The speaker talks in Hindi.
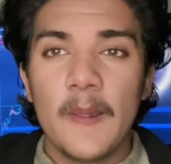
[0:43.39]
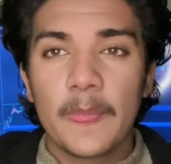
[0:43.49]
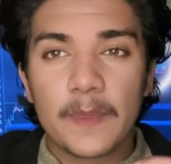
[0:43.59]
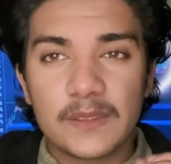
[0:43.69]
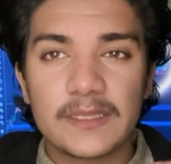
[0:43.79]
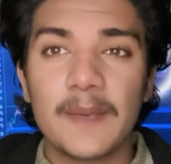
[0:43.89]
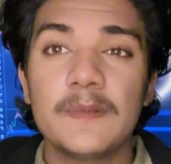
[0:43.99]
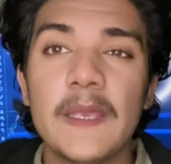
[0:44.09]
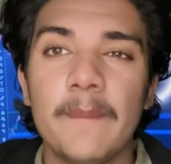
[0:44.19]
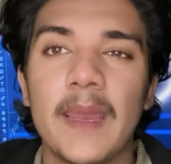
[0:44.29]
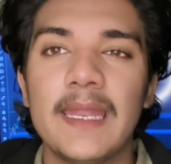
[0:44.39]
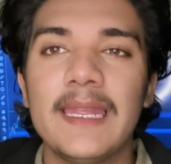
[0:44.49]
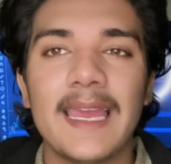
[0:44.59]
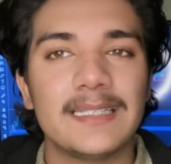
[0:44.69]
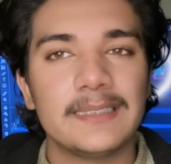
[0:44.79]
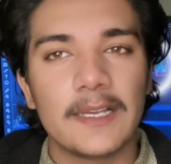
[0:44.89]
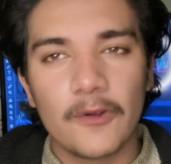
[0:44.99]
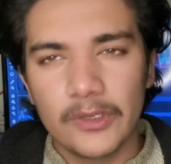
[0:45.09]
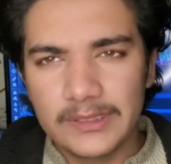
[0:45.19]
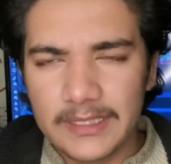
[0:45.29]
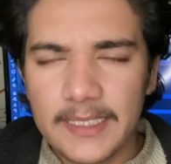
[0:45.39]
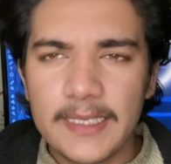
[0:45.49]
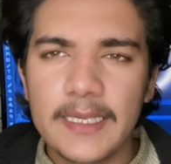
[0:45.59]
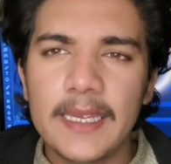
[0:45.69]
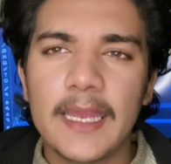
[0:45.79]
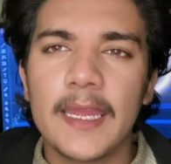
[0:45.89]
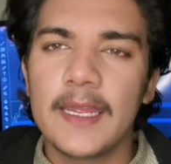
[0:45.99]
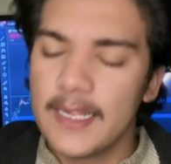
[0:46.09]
तो सबसे पहले ऐसा कोई सीन नहीं है